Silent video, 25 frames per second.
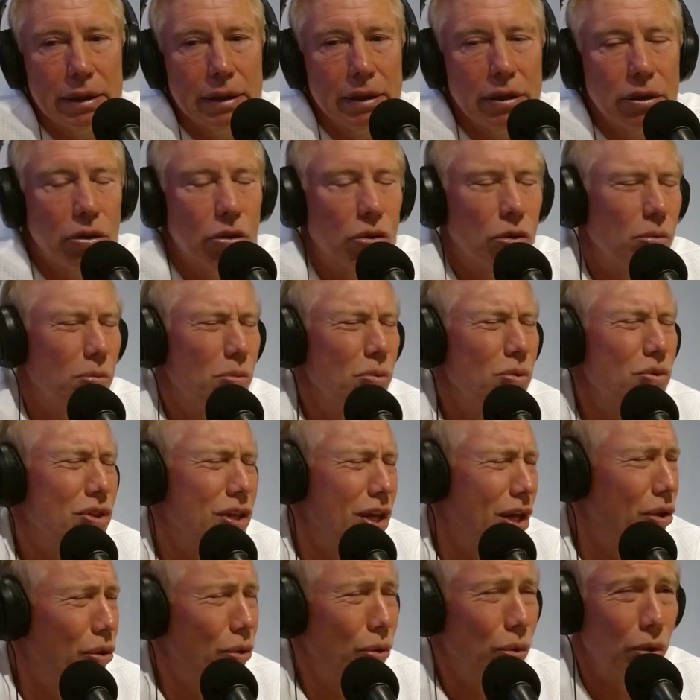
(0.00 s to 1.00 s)
con
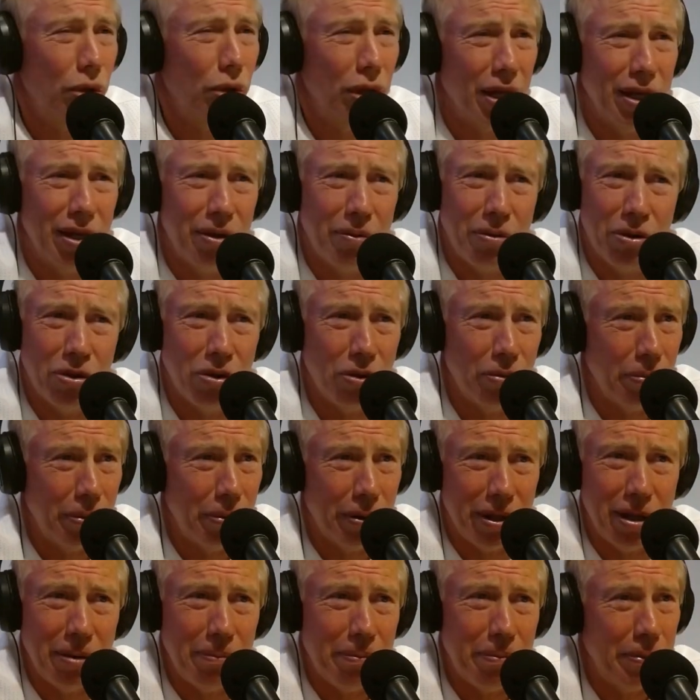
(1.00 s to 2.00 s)
muchas dudas y cuando
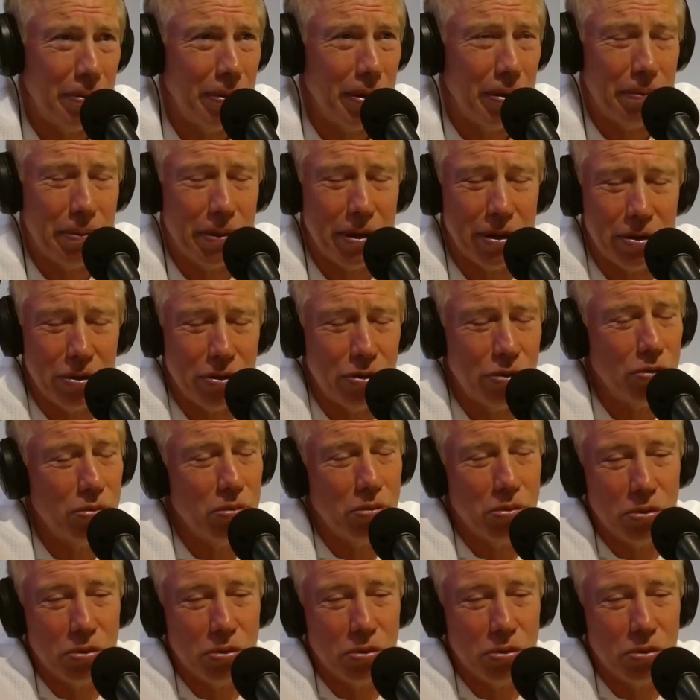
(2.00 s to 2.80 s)
perdés el primer partido en un